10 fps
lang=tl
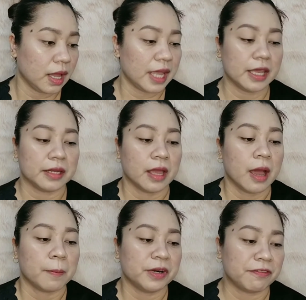Ayan,
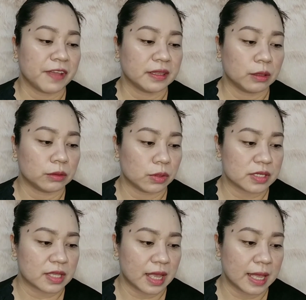perfect daw to
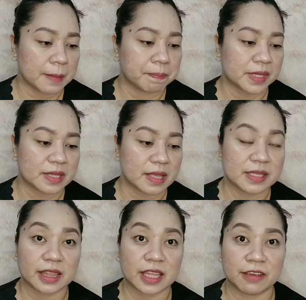sa
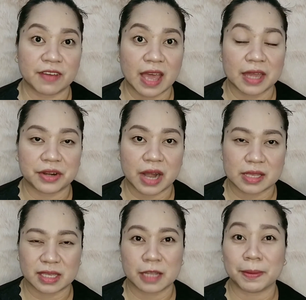sensitive and dry
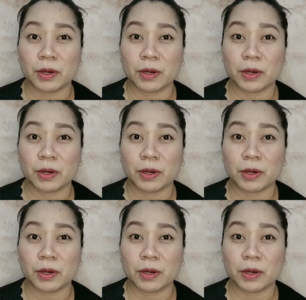skin.